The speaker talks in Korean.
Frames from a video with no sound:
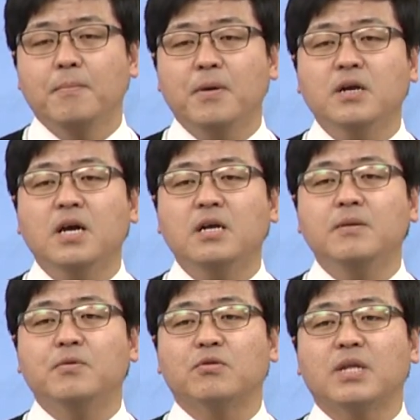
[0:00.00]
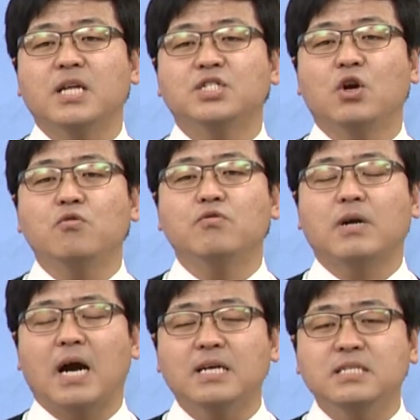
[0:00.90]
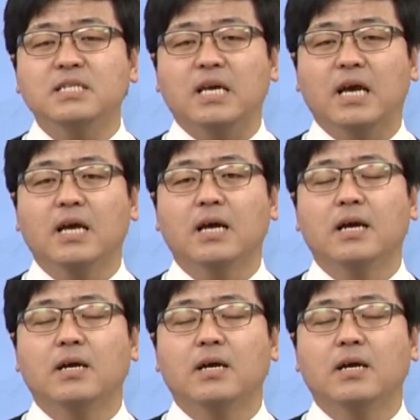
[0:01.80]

평양을 비롯한 전국 각지의